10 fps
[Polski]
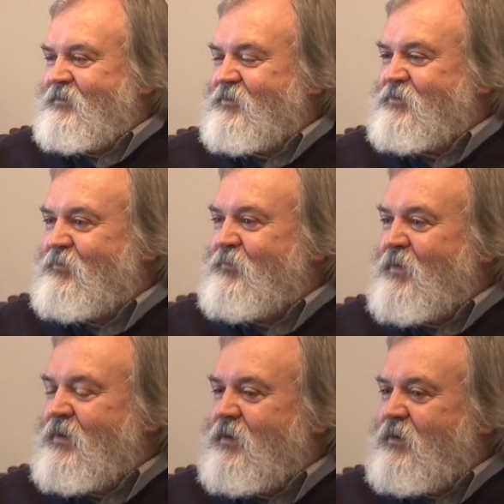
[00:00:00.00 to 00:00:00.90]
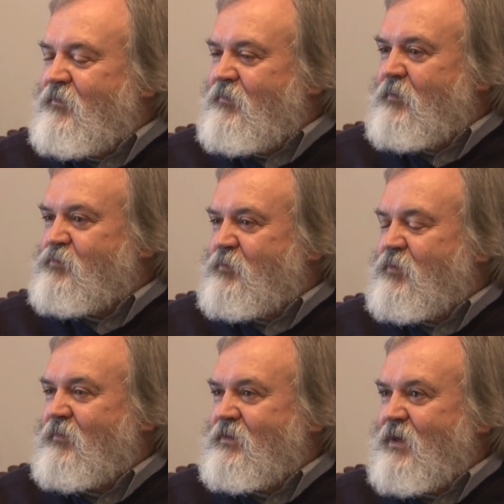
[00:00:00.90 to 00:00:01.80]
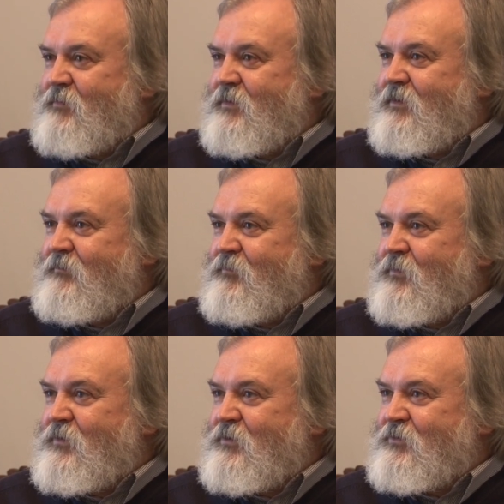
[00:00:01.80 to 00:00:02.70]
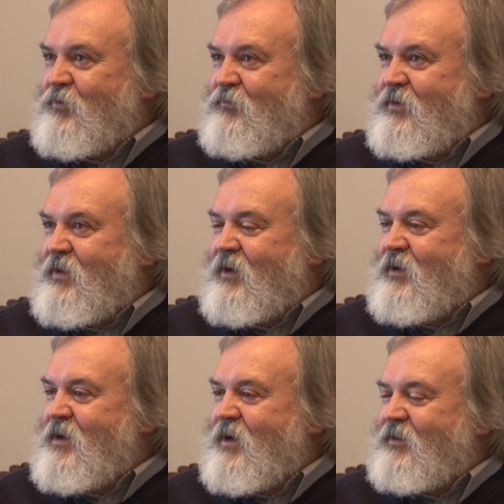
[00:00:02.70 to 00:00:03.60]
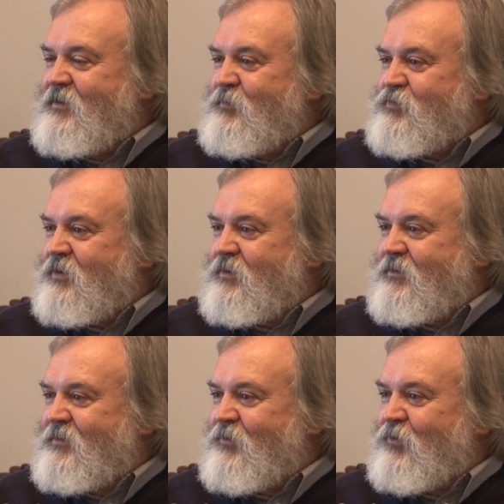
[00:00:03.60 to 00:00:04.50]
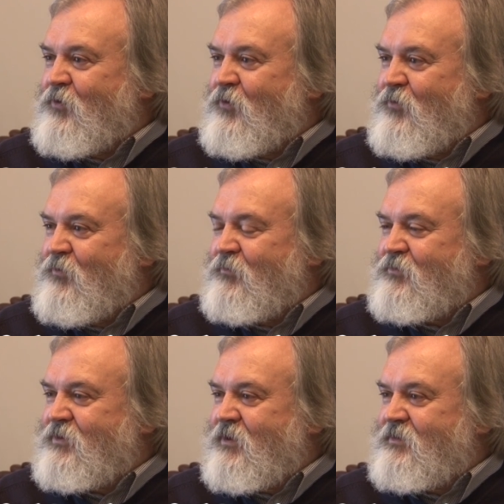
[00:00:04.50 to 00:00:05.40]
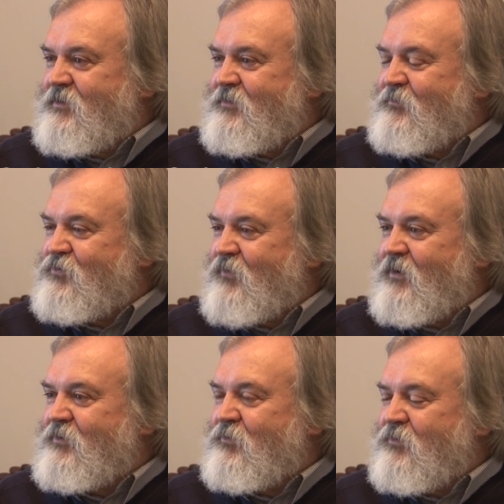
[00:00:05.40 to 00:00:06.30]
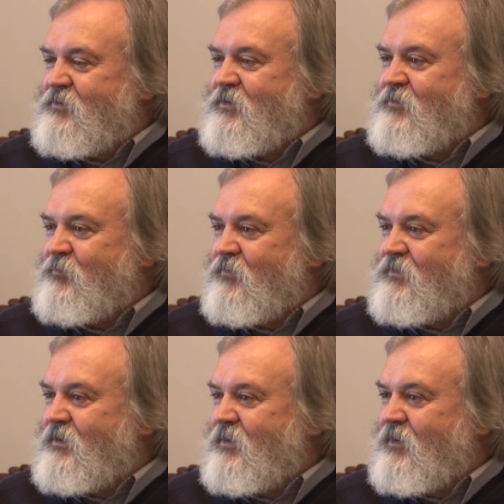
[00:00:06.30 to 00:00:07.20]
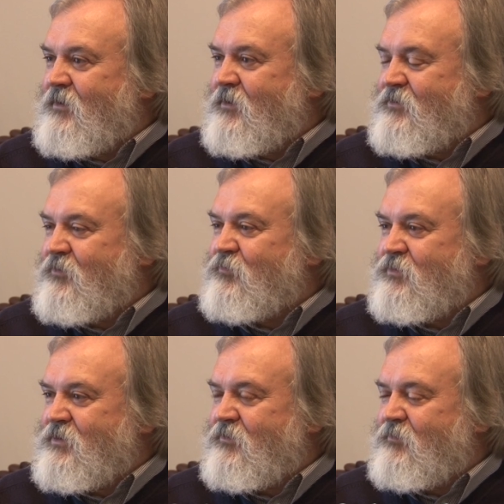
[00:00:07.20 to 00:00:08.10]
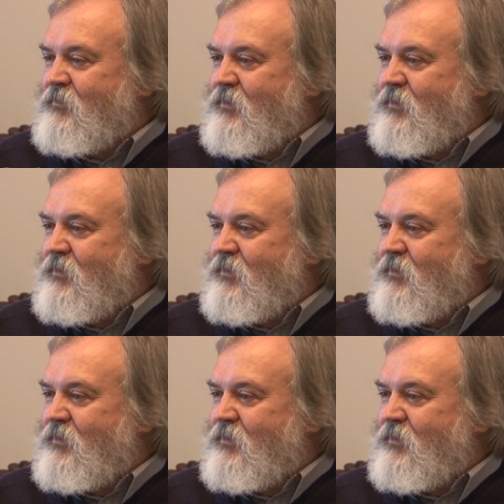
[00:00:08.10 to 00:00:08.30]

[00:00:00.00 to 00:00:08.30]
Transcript: Zresztą ten wywiad przeprowadzamy dosłownie na kilka dni przed okrągłą 44. rocznicą powstania na, naszego muzeum.